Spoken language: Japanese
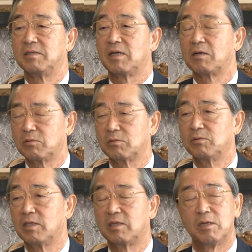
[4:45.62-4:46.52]
育
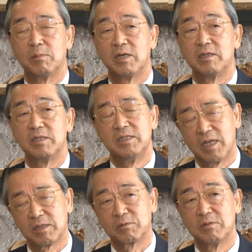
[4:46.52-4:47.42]
んでいければいい
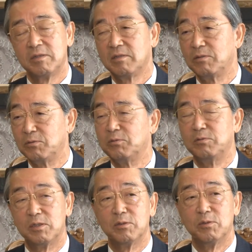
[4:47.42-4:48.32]
なというふ
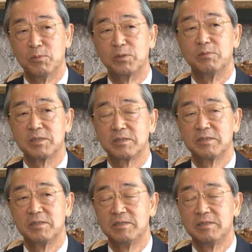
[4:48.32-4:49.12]
うに思ってます